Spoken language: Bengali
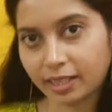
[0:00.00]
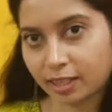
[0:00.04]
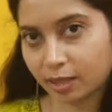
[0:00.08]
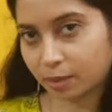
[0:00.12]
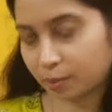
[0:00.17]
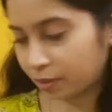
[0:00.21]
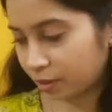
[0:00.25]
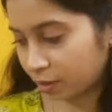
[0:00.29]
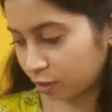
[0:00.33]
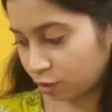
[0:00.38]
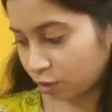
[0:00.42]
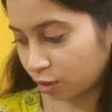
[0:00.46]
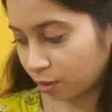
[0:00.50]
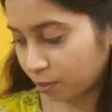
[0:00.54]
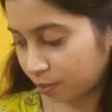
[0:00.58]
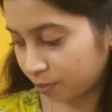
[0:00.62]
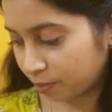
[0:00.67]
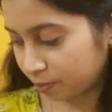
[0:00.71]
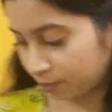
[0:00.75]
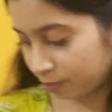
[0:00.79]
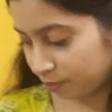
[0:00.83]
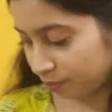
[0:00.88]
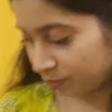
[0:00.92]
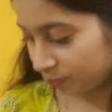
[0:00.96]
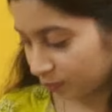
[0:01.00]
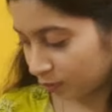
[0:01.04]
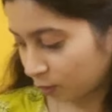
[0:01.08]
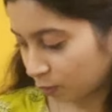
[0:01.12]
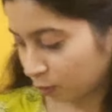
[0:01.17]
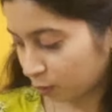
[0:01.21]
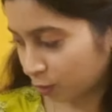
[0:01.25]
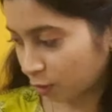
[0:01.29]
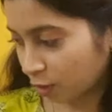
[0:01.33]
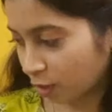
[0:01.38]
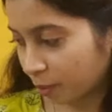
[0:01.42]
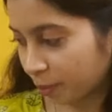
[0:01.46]
দেখে আমাকে সব
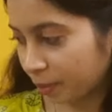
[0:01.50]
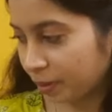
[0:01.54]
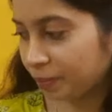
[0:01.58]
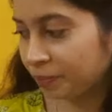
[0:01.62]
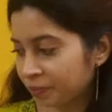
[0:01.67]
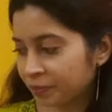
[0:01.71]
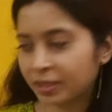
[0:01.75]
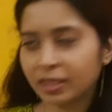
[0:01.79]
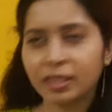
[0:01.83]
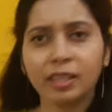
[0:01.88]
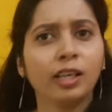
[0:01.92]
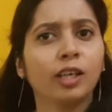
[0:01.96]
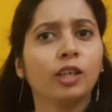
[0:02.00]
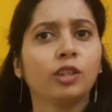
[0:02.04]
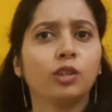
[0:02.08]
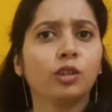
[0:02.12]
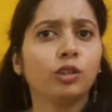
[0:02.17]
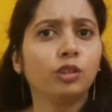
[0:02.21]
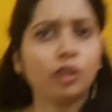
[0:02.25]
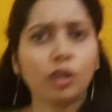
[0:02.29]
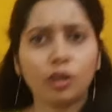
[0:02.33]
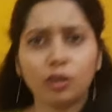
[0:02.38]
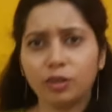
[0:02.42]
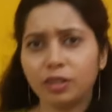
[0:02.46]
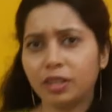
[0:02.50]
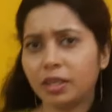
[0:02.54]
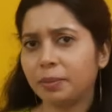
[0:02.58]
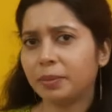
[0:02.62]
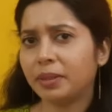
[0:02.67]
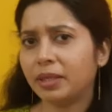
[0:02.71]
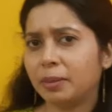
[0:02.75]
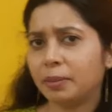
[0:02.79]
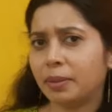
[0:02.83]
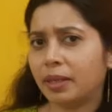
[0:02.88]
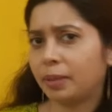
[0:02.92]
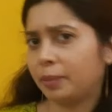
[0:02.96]
করতে হবে তো যখন
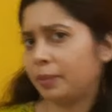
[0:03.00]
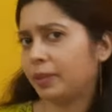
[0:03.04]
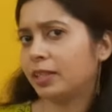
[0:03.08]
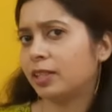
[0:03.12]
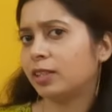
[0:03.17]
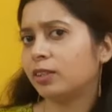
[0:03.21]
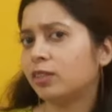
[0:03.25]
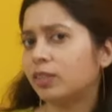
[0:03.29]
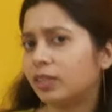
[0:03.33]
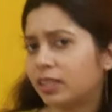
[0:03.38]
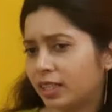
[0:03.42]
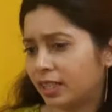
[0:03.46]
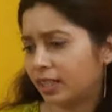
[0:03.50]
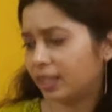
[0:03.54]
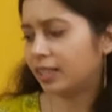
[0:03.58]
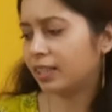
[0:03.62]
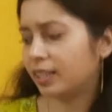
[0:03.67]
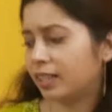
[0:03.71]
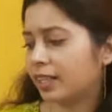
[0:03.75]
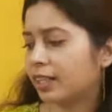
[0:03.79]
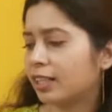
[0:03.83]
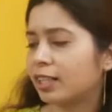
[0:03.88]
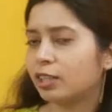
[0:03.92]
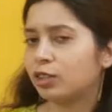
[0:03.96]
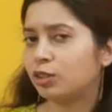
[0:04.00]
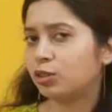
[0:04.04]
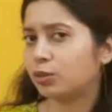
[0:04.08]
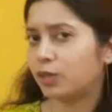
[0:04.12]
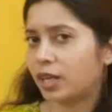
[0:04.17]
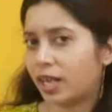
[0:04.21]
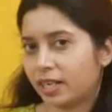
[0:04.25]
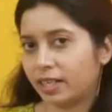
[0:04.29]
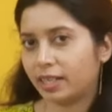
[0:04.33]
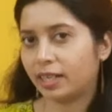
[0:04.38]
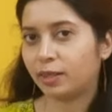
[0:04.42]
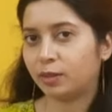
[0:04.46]
আমি বার্বিকিউর গ্রিলে কিছু
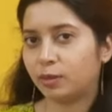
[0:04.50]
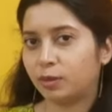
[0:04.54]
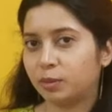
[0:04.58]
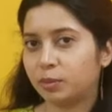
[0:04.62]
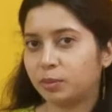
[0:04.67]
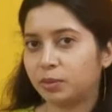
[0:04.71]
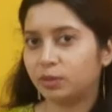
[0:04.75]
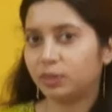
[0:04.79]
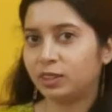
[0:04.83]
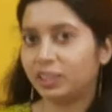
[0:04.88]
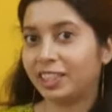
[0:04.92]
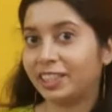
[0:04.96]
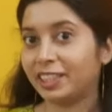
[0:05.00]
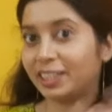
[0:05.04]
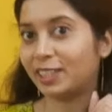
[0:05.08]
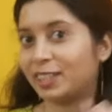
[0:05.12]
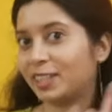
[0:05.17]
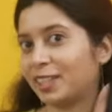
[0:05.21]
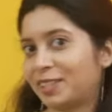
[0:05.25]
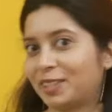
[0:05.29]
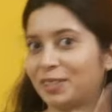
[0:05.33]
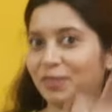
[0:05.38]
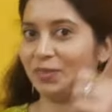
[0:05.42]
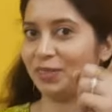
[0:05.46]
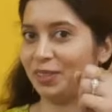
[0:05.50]
রান্না করব সেটার একটা